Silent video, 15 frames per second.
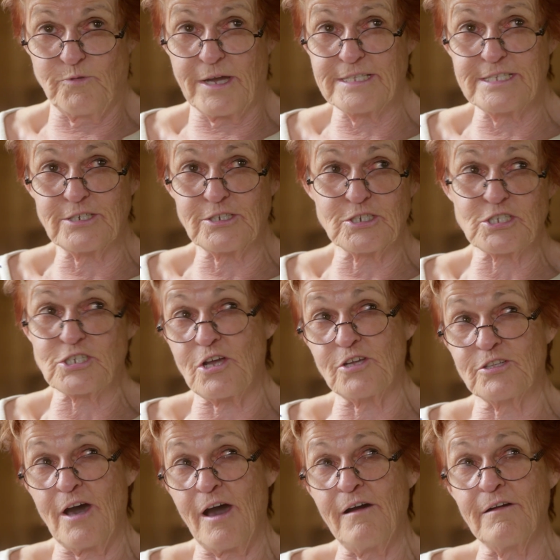pourrais dire que je sors
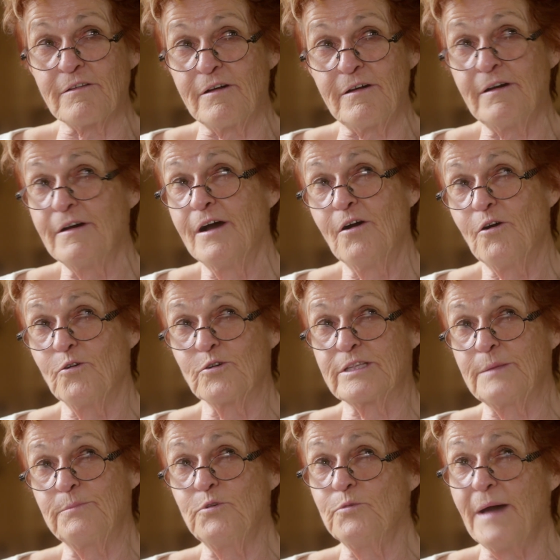dehors là, au
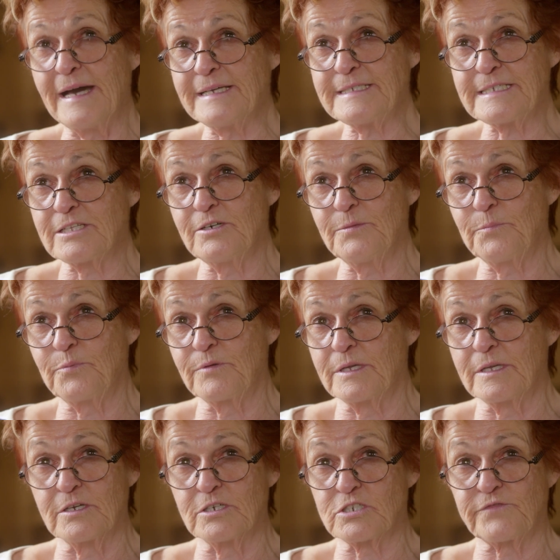début mars, là,
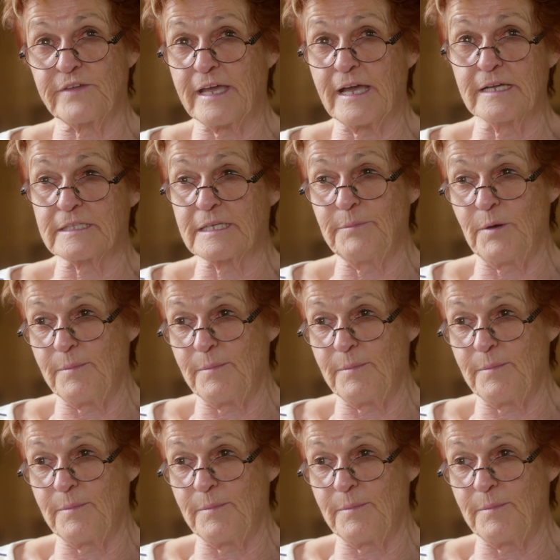puis je vais rentrer